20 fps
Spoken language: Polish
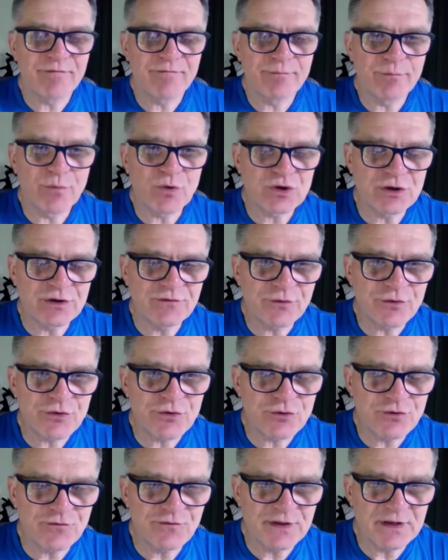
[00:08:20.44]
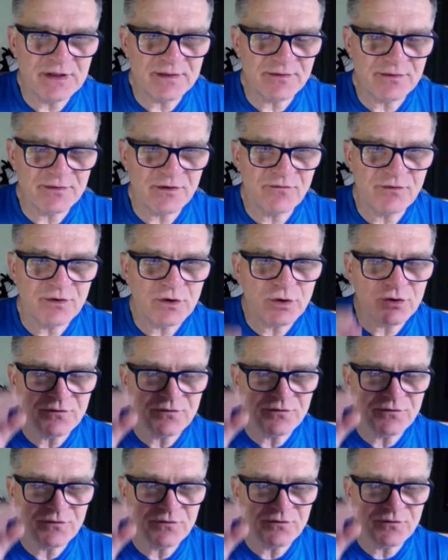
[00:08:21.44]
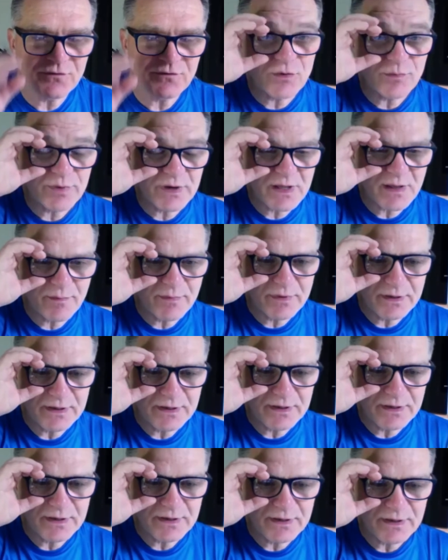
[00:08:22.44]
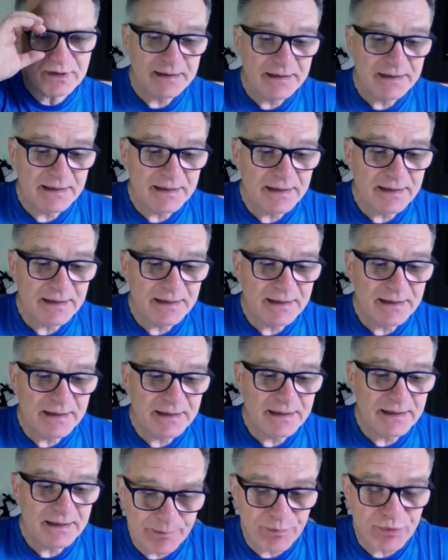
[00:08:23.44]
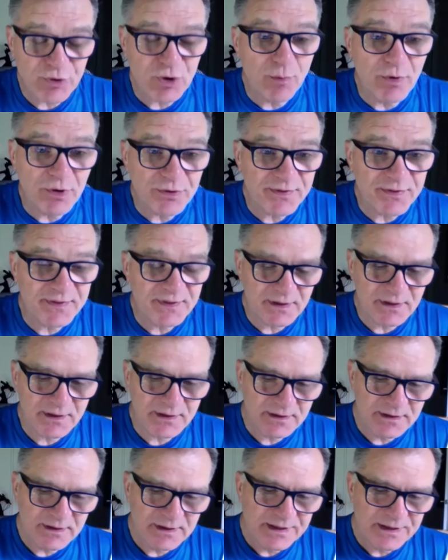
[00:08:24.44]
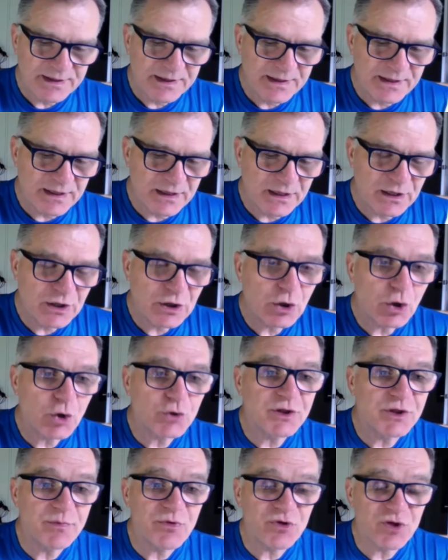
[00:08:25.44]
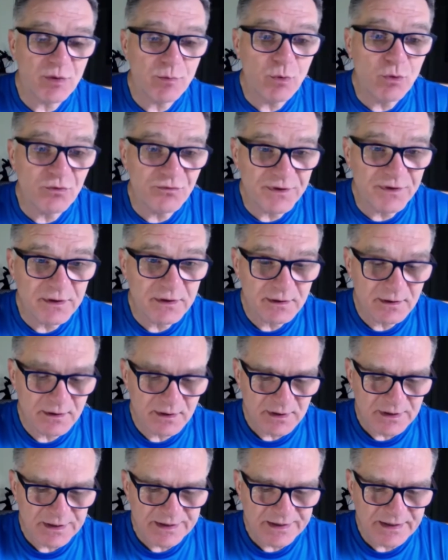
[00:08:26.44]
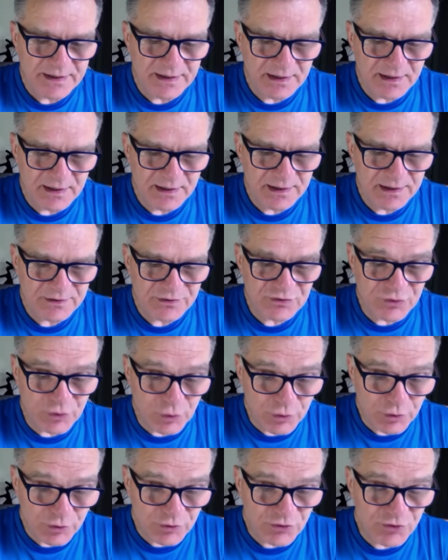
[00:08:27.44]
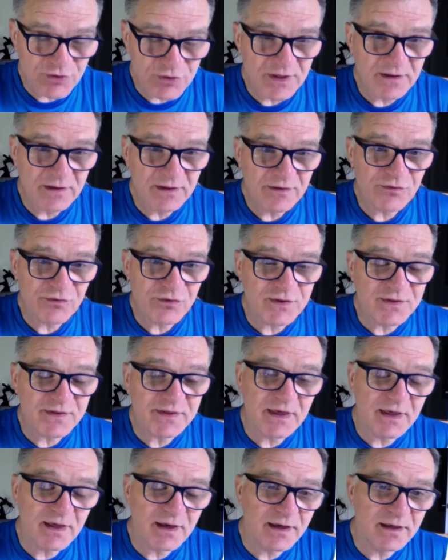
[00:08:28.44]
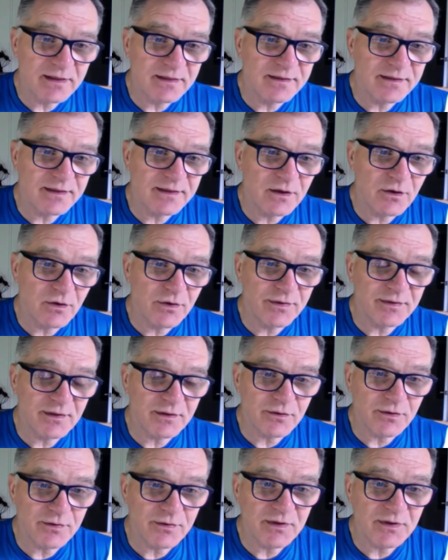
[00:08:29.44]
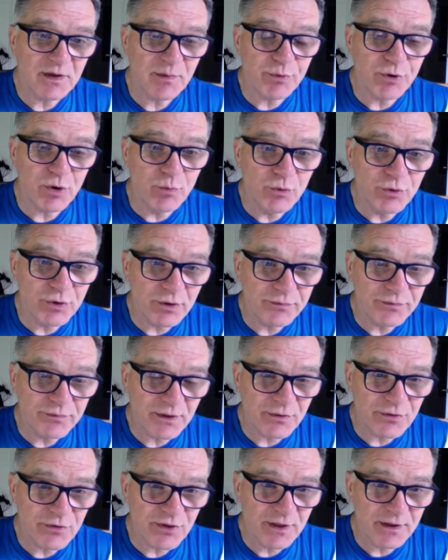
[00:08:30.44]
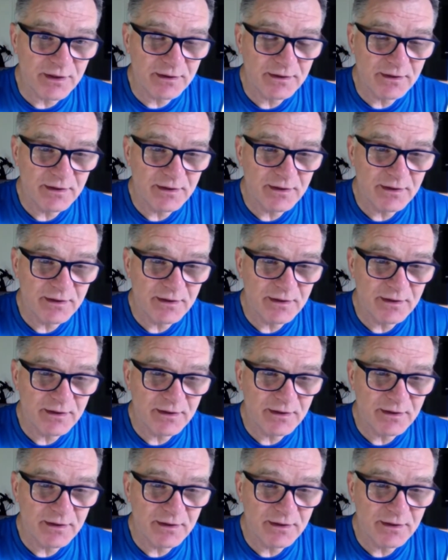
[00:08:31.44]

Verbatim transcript: możliwości finansowe, otwierają się bramy na promocję. O tym się mówi. Corocznie wszystkie agencje ONZ-owskie promują ten dzień.